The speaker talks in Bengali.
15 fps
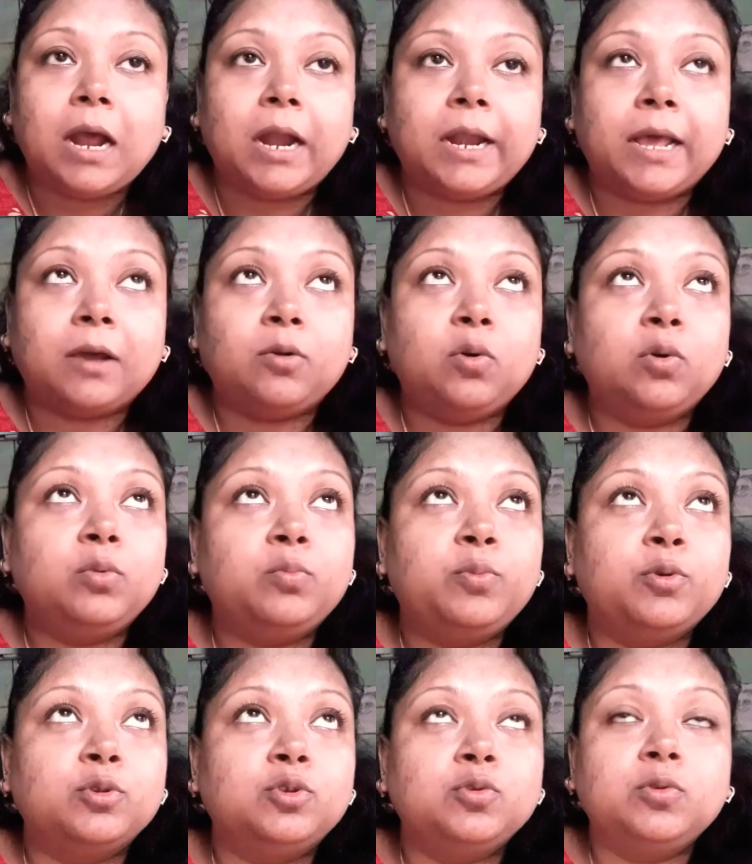আর এখন
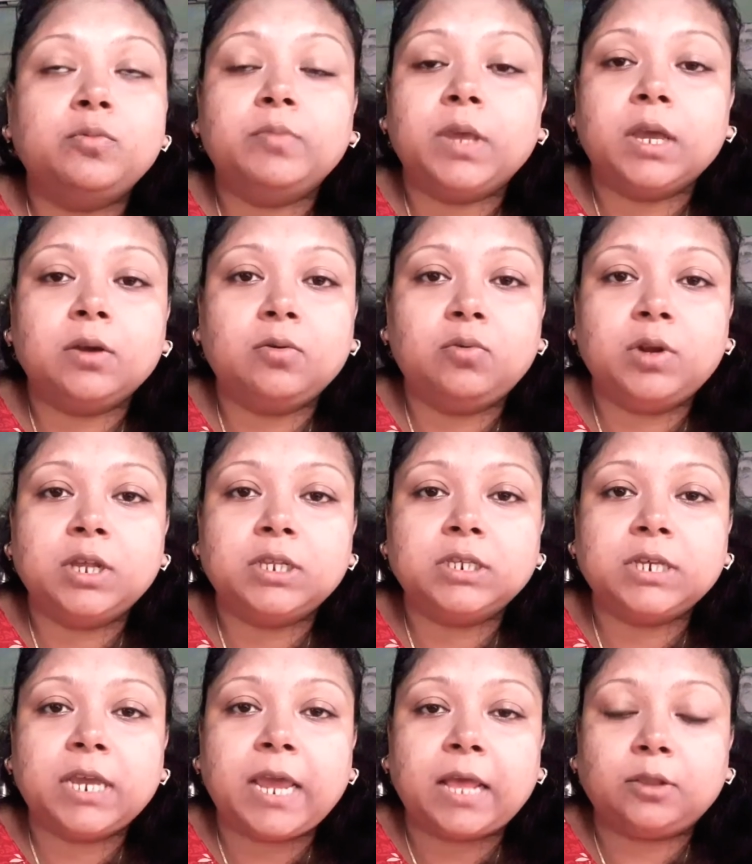প্রচুর মেঘ
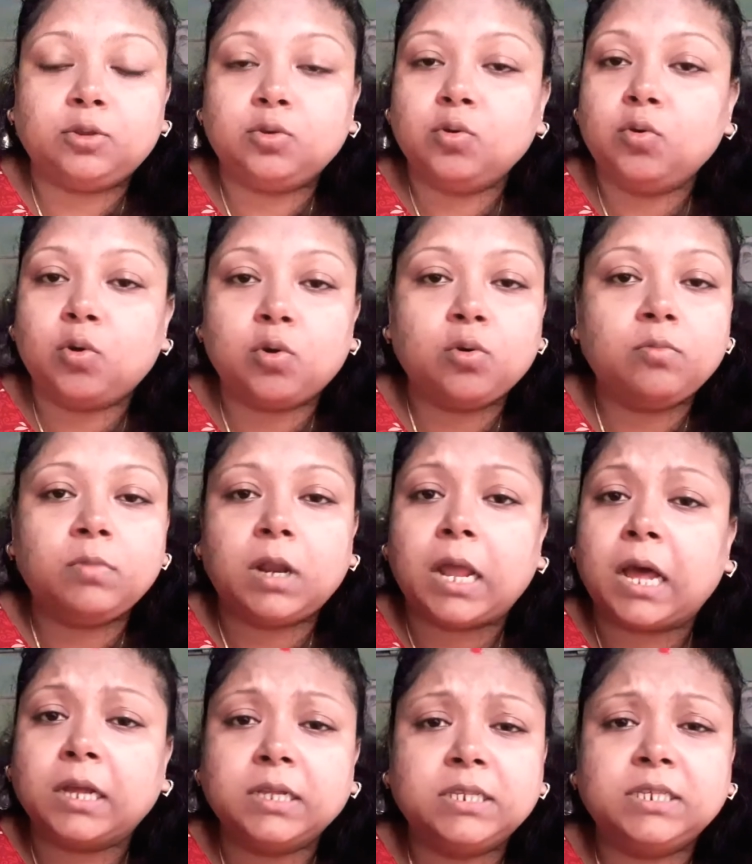পড়েছে এত গরম
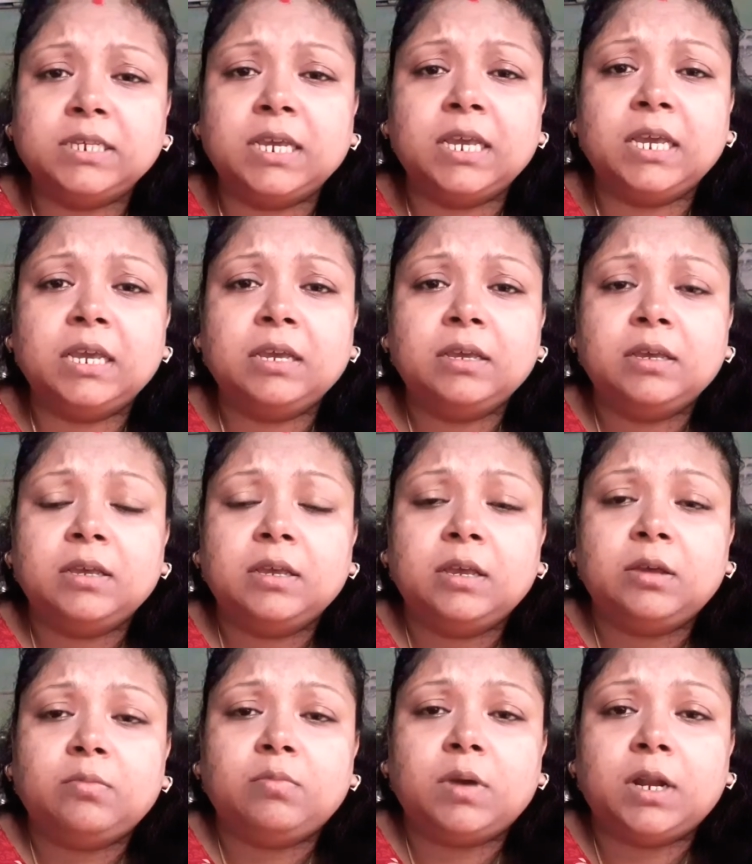লাগছে
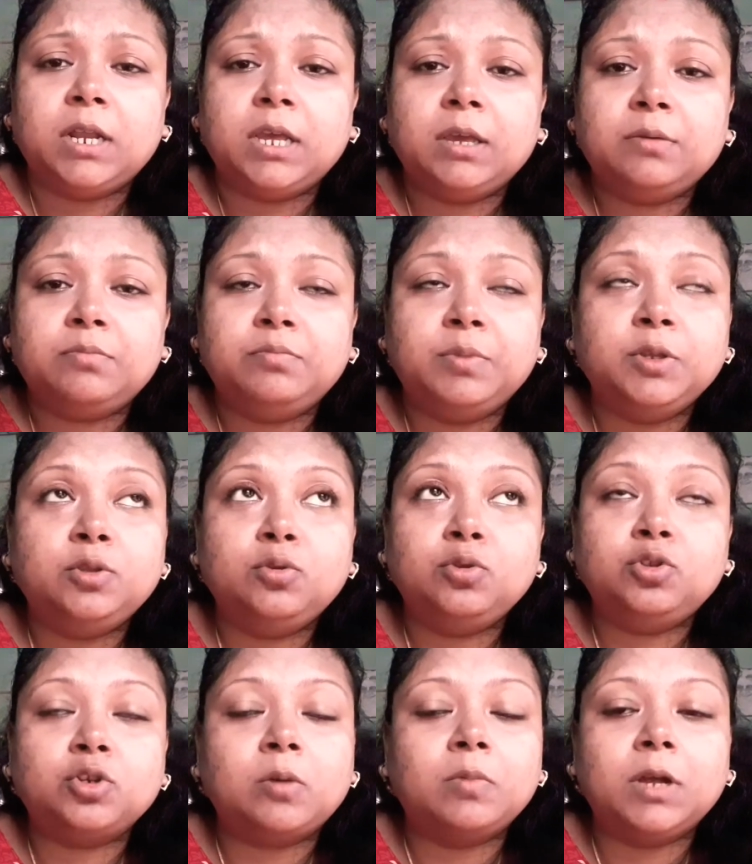মানে
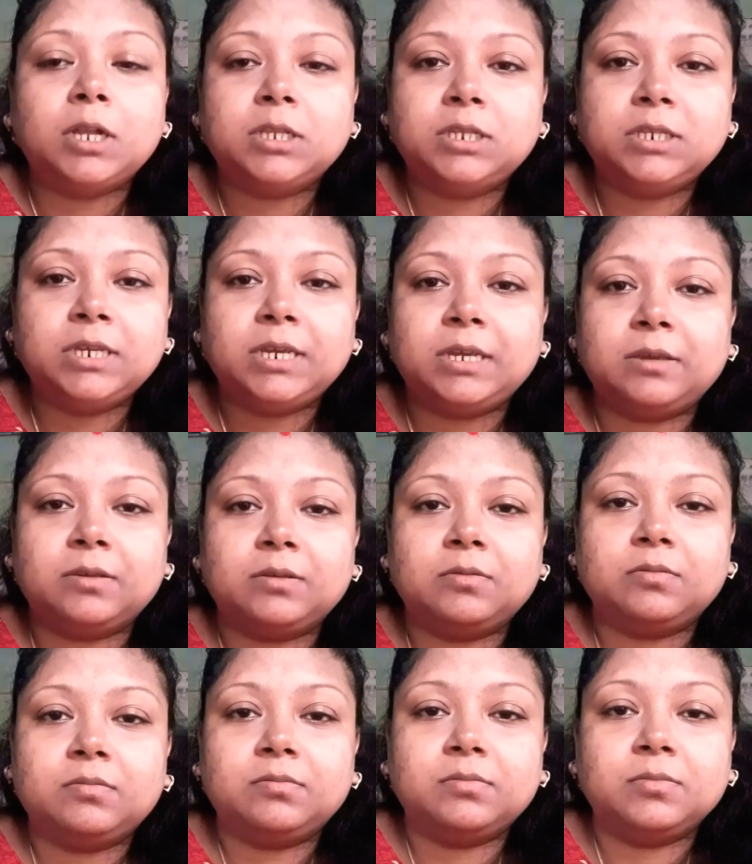বিদ্যুৎ চমকাচ্ছে
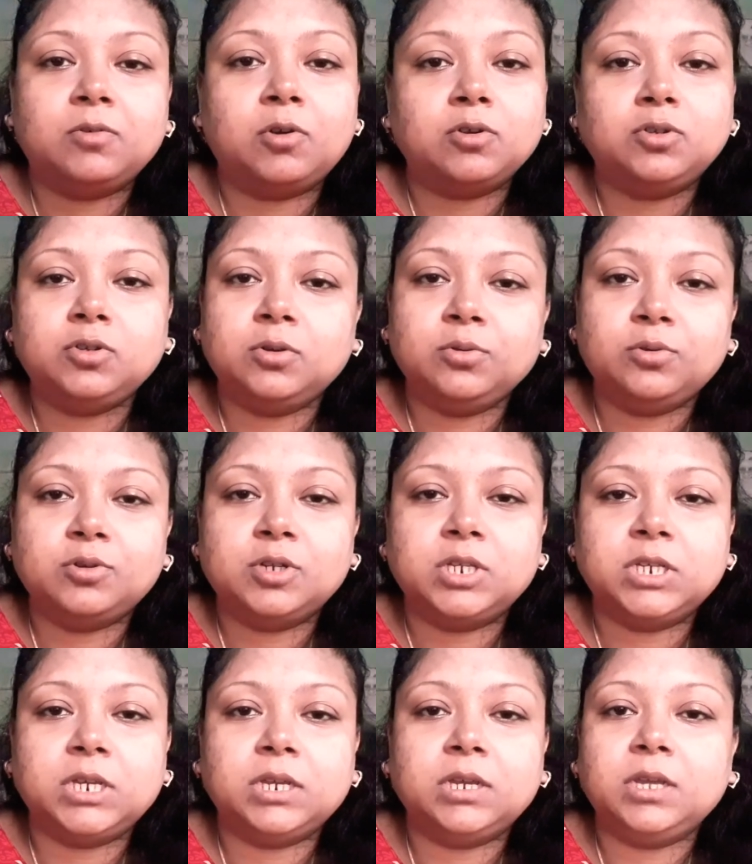গর্জন
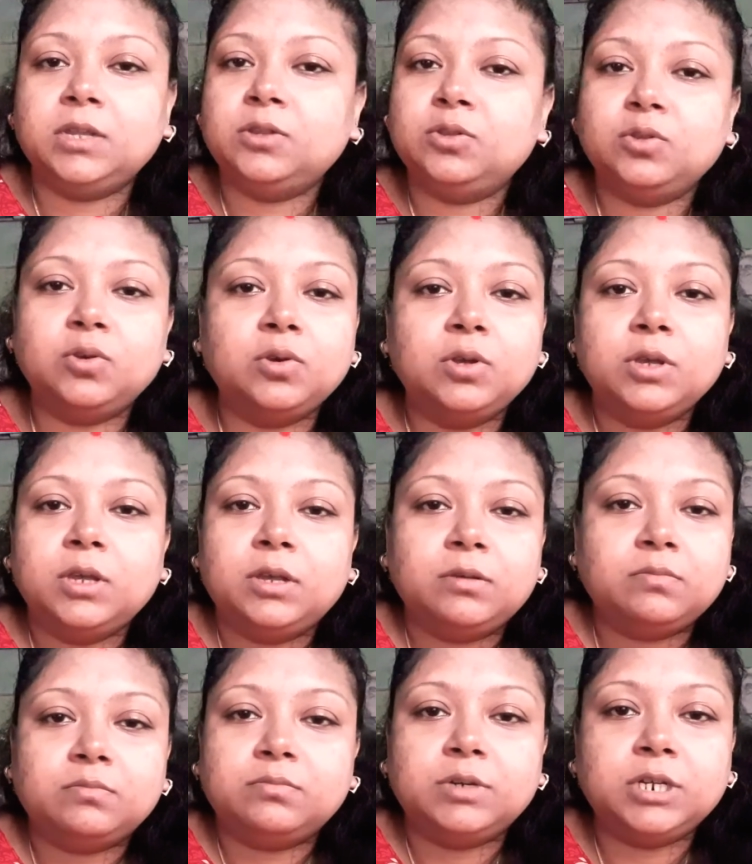করছে কিন্তু
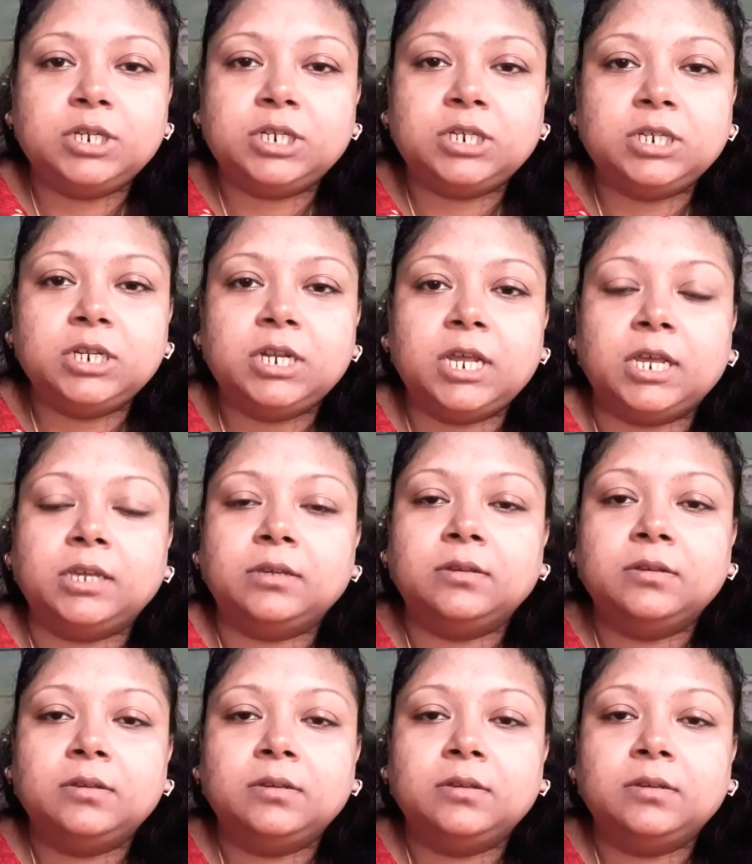বৃষ্টি নেই